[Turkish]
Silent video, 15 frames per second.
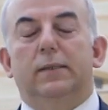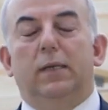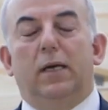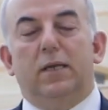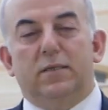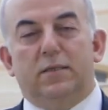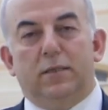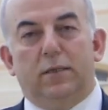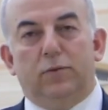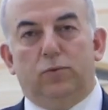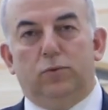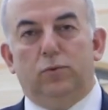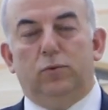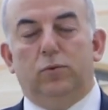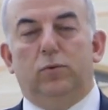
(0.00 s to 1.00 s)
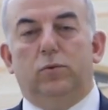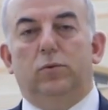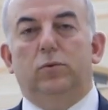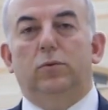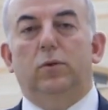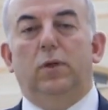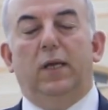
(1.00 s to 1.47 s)
Anayasa
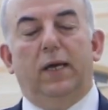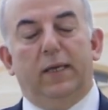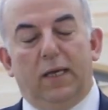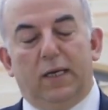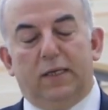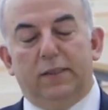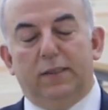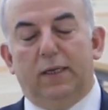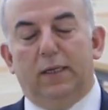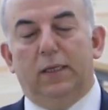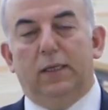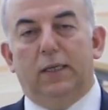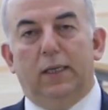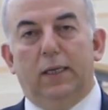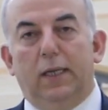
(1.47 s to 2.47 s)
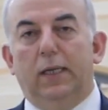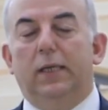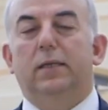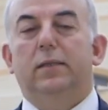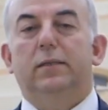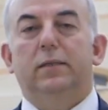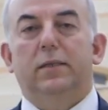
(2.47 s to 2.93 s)
hukukuyla yakından ilgili
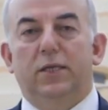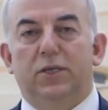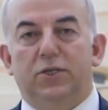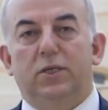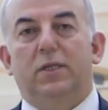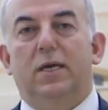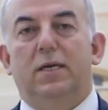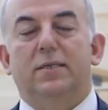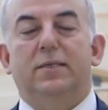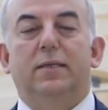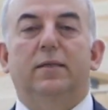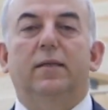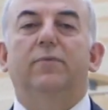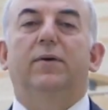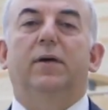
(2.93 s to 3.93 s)
değişik dersleri de